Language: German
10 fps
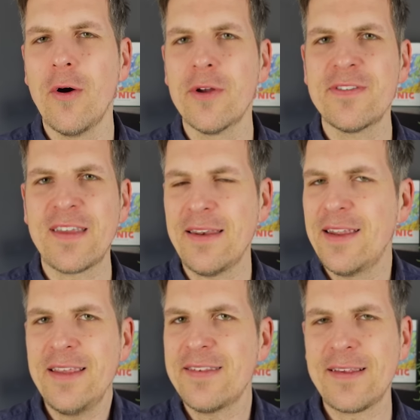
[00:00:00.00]
Und dann
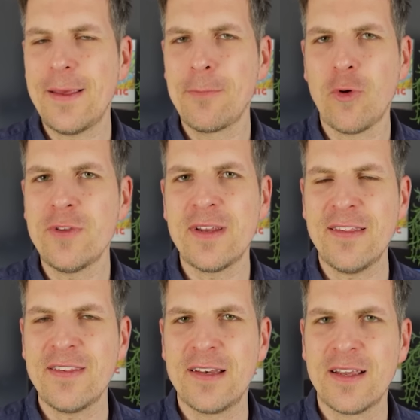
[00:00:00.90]
ist im Grunde
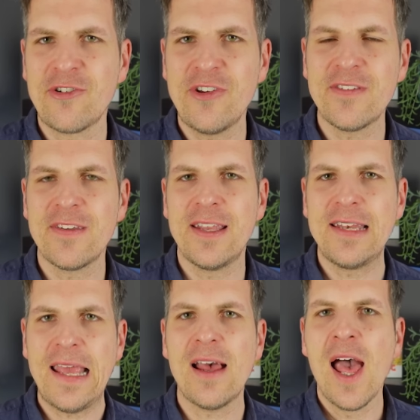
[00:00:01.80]
das hier eine Geschichte, in
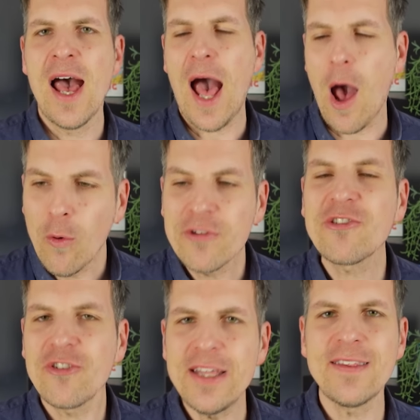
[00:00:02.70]
der
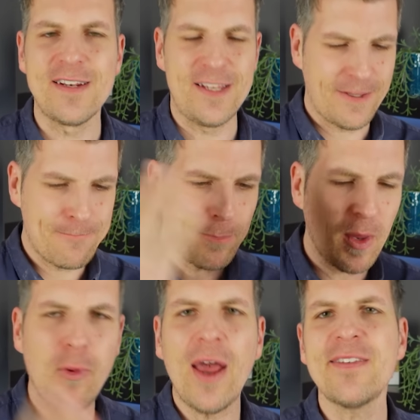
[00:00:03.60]
ausschließlich
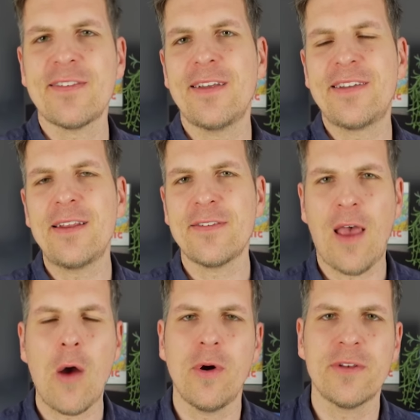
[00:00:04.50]
Bryce Dallas
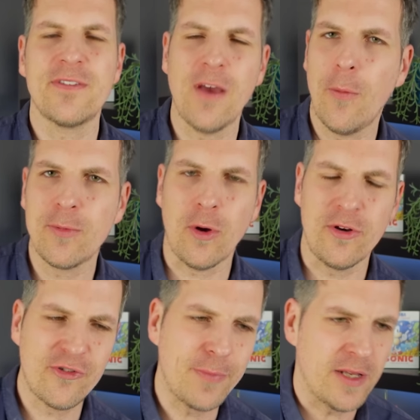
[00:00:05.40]
Howard die
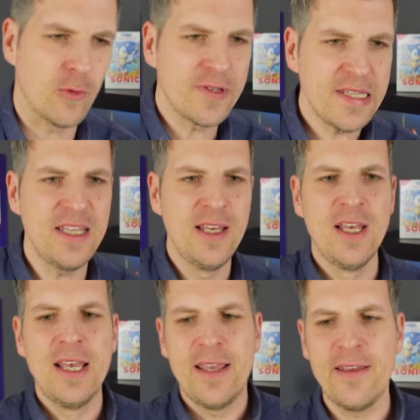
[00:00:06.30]
Hauptrolle spielt. Und die
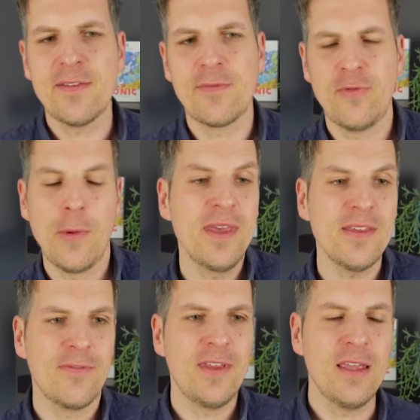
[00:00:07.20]
ist für
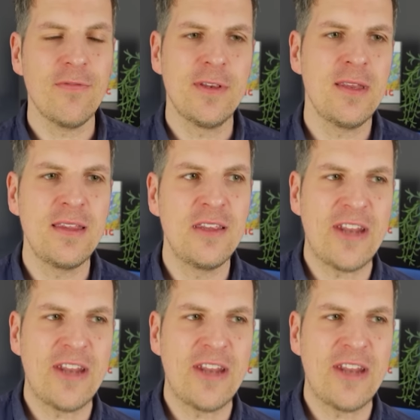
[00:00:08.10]
mich, wie ich finde, die